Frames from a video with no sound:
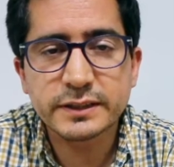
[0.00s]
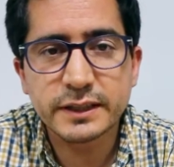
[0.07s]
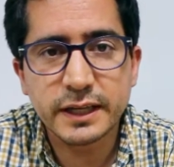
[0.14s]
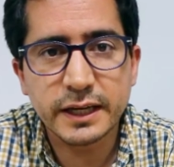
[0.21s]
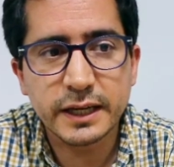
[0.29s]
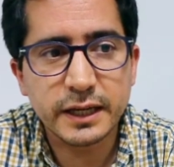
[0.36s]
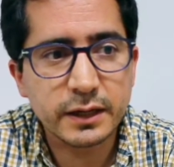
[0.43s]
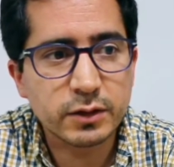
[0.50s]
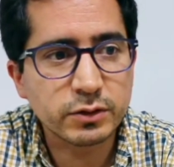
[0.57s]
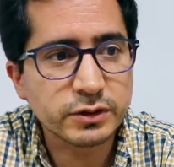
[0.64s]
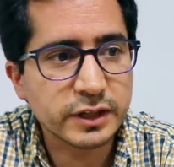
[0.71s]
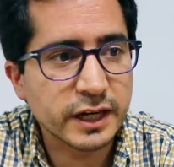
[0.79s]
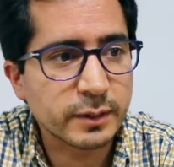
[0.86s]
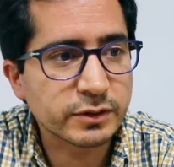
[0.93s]
las que
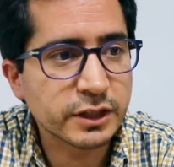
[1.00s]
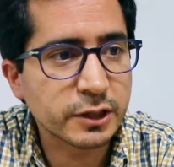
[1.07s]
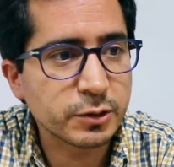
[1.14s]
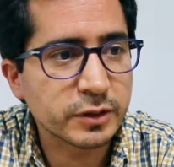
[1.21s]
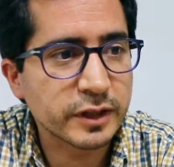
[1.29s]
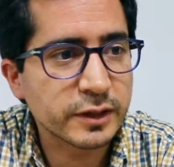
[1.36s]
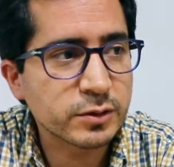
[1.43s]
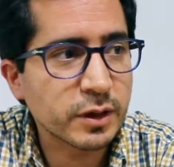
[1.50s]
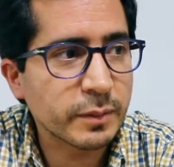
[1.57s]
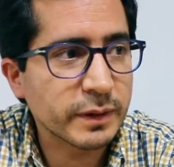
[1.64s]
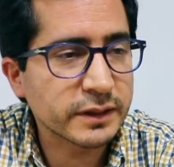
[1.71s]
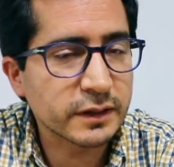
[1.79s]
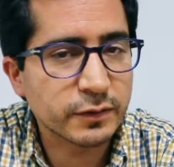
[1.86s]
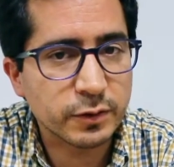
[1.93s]
consideramos que Twitter es una
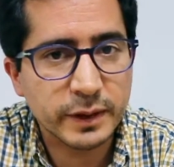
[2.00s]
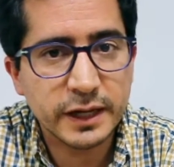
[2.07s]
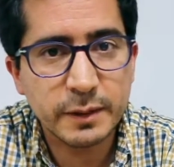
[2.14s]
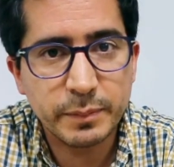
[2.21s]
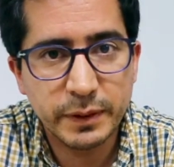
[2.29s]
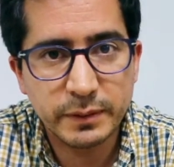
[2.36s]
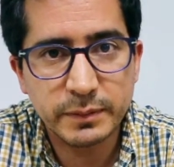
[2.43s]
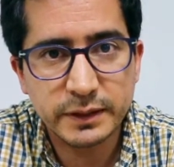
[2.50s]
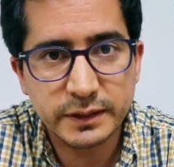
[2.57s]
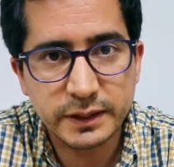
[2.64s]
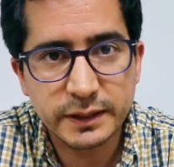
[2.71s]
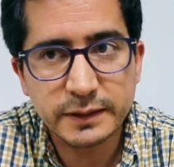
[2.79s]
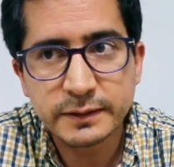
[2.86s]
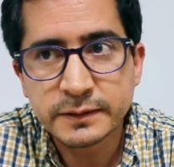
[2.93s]
plataforma que
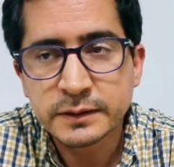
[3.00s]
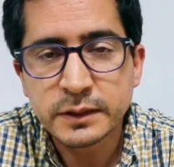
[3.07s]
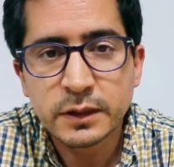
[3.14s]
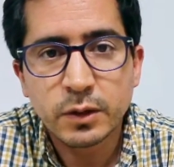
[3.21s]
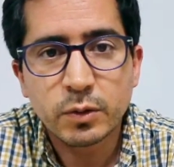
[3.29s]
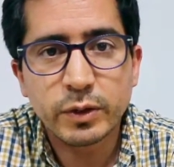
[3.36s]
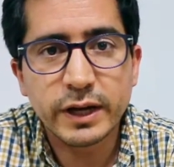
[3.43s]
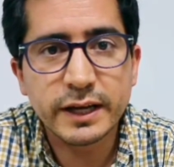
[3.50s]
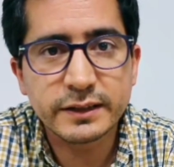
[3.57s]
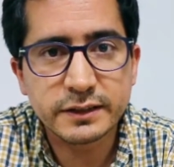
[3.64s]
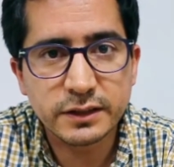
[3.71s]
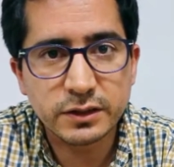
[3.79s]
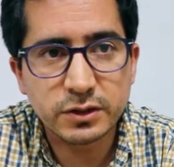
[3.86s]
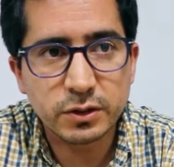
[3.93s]
permite un
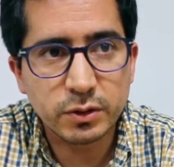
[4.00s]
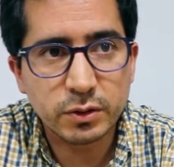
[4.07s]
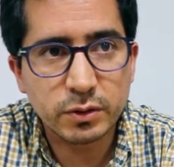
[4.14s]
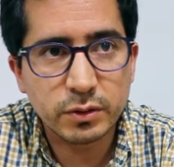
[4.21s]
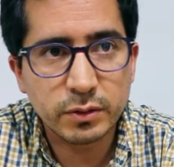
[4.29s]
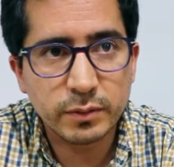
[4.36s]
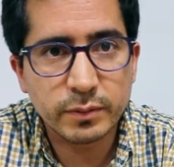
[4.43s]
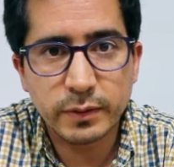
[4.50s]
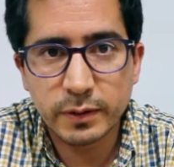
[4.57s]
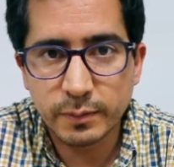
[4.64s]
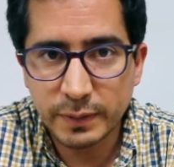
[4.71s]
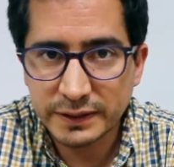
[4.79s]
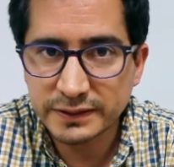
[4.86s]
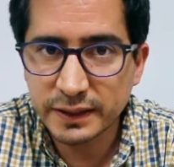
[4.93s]
ejercicio
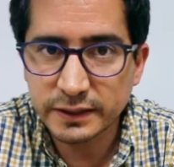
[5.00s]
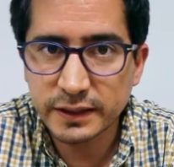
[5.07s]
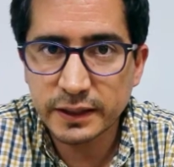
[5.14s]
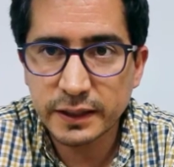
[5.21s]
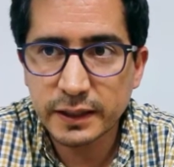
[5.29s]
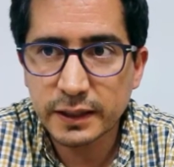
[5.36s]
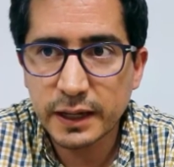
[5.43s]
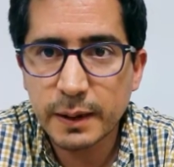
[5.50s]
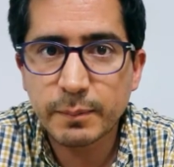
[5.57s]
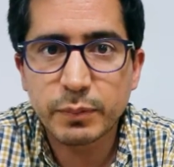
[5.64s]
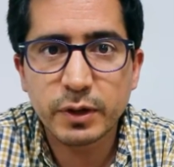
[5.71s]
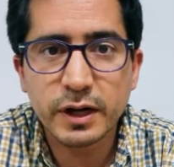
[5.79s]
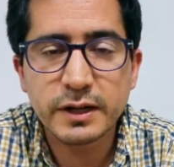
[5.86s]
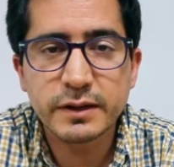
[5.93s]
bastante
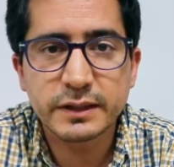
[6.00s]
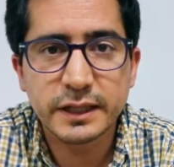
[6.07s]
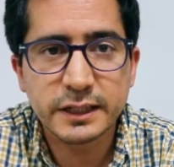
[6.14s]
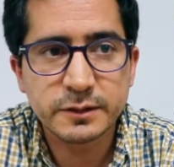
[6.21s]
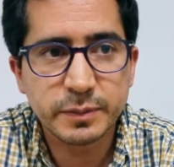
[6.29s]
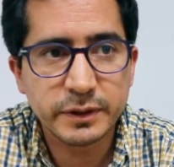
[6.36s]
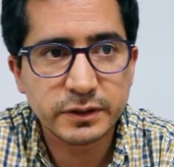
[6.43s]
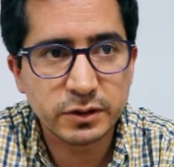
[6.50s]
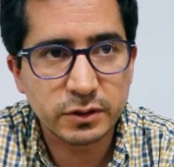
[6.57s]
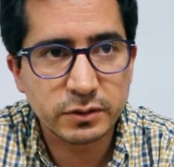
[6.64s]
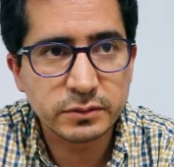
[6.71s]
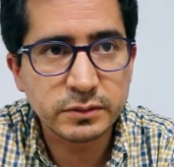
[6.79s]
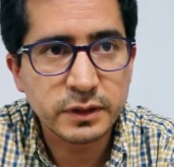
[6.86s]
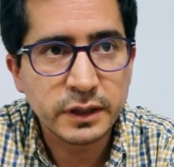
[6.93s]
amplio de la libertad de
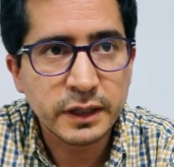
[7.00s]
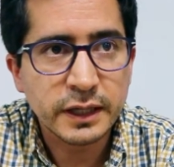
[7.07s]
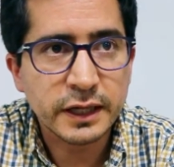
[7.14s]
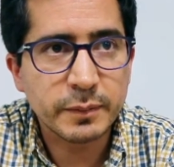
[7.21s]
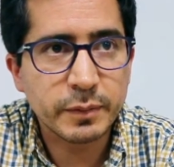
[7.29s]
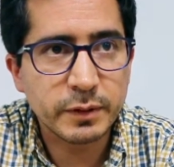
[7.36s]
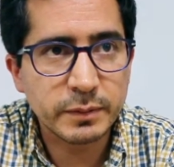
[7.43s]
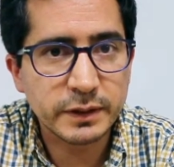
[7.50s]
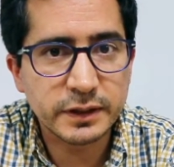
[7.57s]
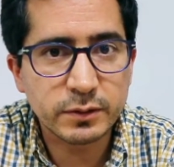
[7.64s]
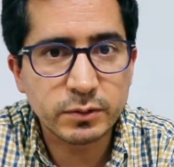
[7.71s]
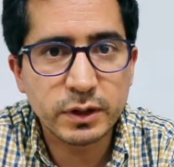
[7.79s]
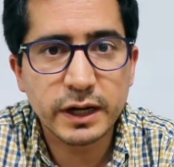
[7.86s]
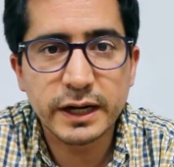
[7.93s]
expresión, que
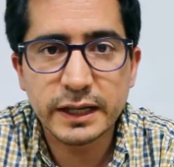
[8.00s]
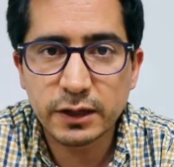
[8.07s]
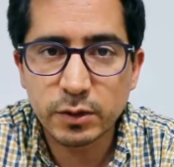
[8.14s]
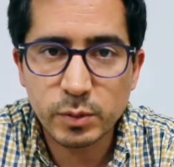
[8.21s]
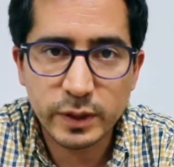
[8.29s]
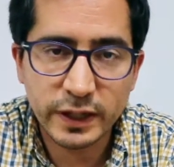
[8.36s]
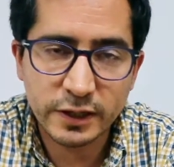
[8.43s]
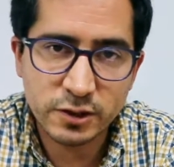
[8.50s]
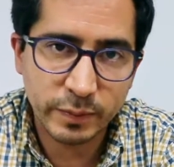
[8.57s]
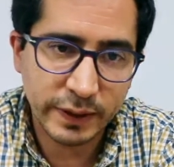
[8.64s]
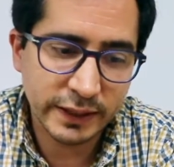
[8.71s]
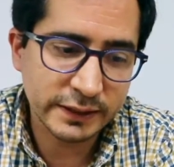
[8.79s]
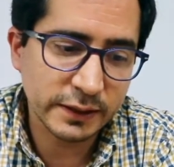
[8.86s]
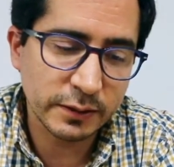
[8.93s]
permite un canal de comunicación
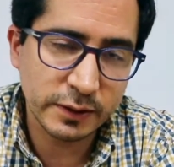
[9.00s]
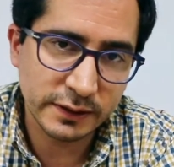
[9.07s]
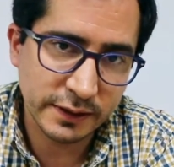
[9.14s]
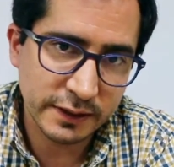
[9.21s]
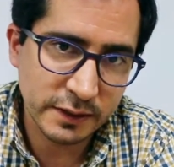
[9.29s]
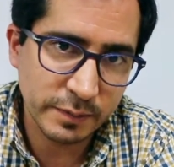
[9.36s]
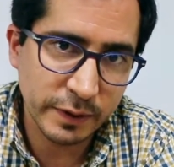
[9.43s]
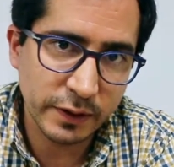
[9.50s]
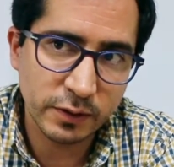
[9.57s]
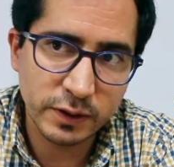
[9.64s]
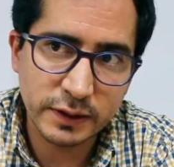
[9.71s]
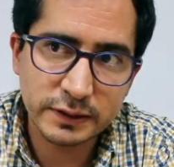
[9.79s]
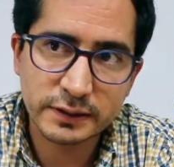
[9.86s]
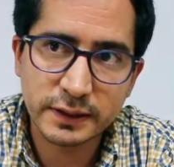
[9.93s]
para activistas y
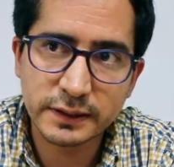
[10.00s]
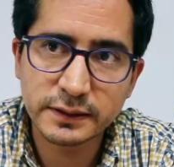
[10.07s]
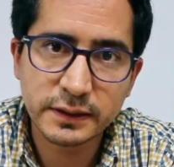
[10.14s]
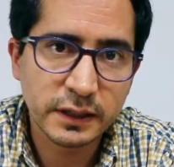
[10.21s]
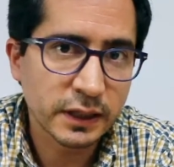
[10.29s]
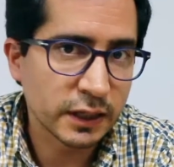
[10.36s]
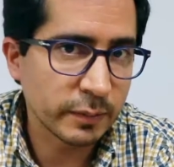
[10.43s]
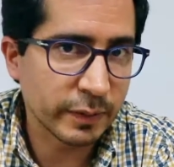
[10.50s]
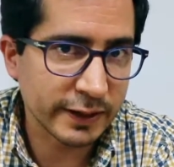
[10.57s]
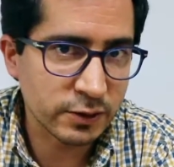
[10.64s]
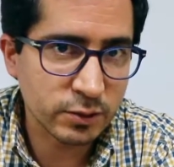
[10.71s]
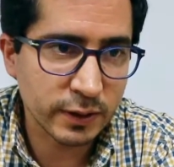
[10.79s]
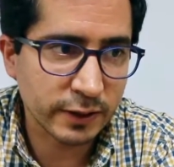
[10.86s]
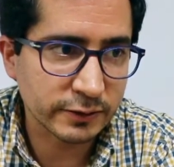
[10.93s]
periodistas y
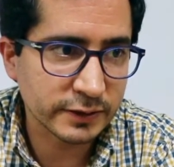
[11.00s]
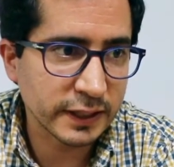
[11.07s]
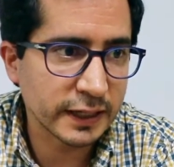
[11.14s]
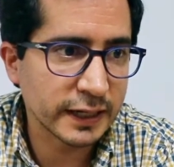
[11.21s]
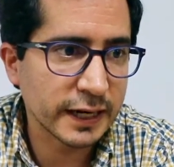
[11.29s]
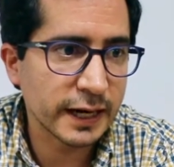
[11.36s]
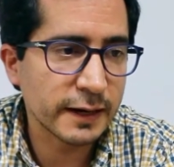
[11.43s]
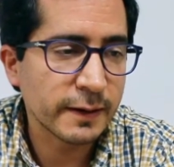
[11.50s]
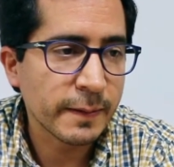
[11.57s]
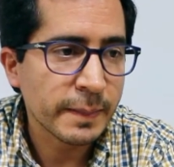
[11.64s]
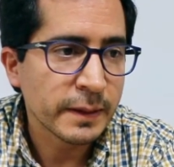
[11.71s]
para ciudadanos en general.